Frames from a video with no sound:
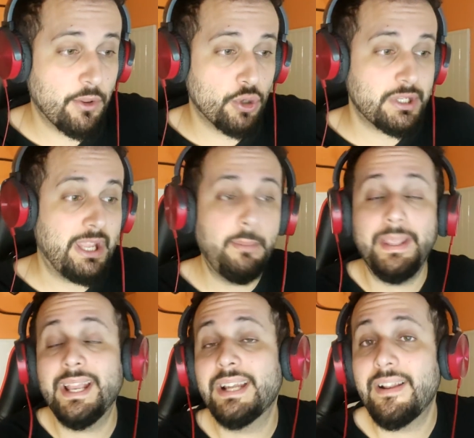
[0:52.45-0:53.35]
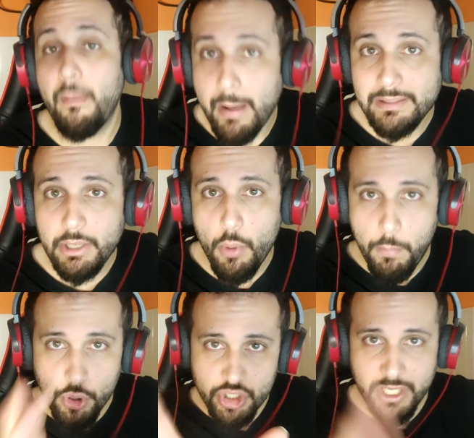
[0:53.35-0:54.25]
2 y mi canal de Patreon
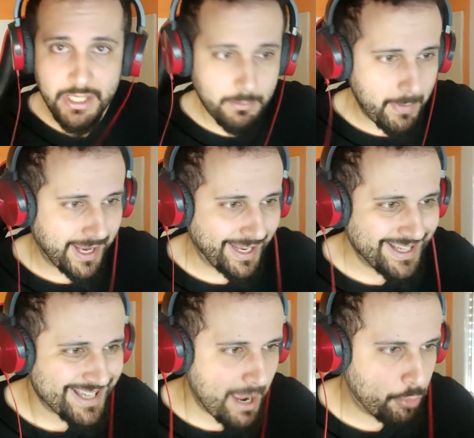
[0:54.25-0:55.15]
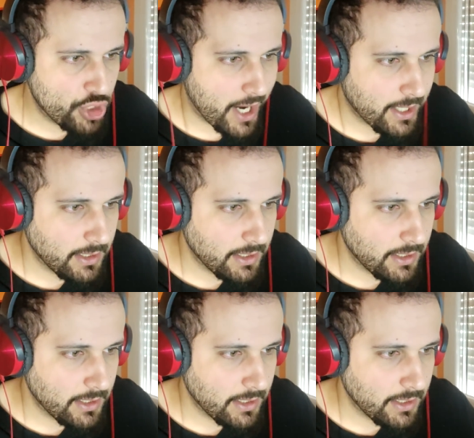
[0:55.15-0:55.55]
por si me queréis apoyar.